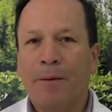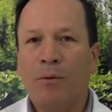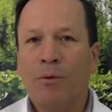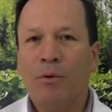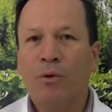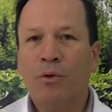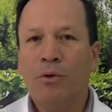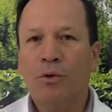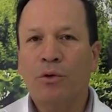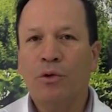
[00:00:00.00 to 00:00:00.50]

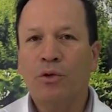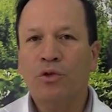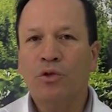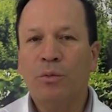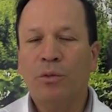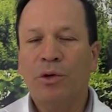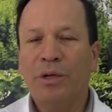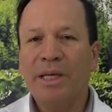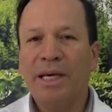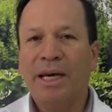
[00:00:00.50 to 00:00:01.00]
un
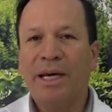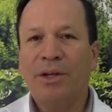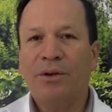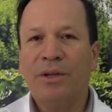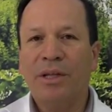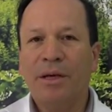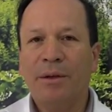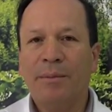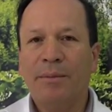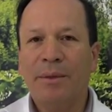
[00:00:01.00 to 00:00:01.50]
consumo diario
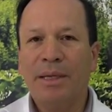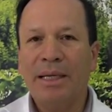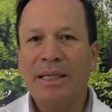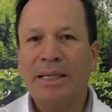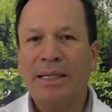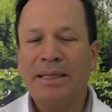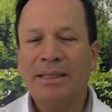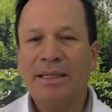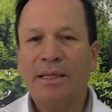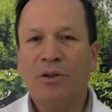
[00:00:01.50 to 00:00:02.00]
de
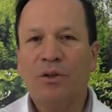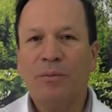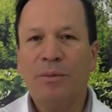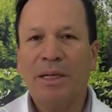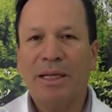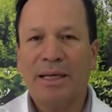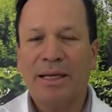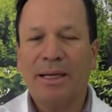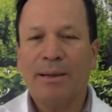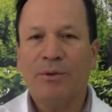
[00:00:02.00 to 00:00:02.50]
1.300
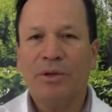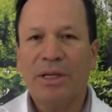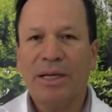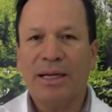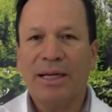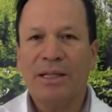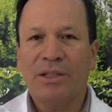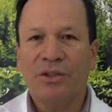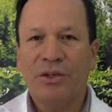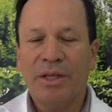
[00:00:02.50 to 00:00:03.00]
miligramos de
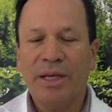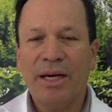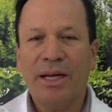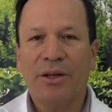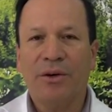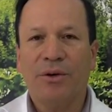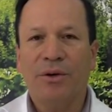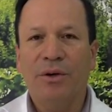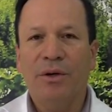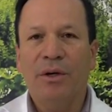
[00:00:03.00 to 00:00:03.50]
calcio
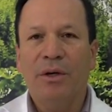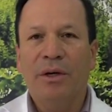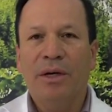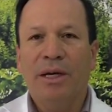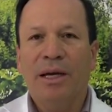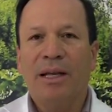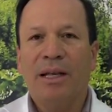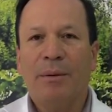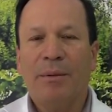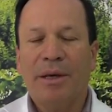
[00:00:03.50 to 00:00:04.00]
diario.
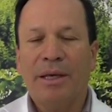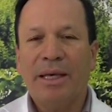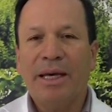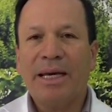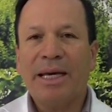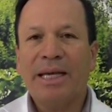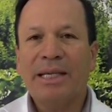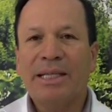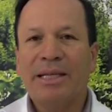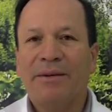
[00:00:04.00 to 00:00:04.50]
En la
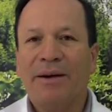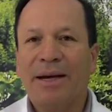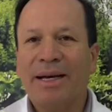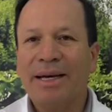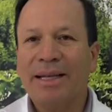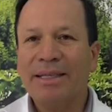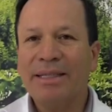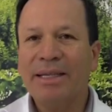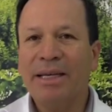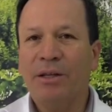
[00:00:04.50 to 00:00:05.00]
medida que se va
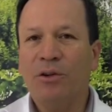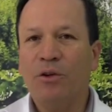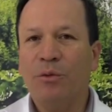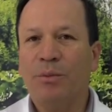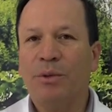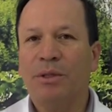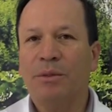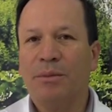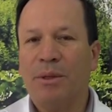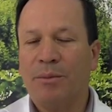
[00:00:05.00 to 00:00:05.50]
creciendo,
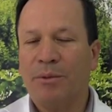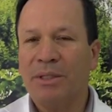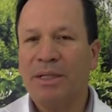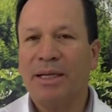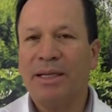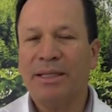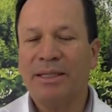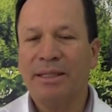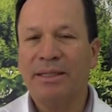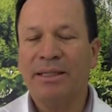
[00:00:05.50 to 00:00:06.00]
pues vamos
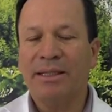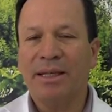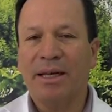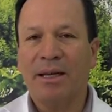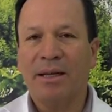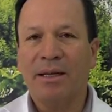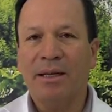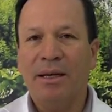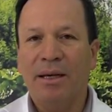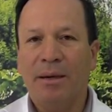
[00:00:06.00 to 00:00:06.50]
a necesitar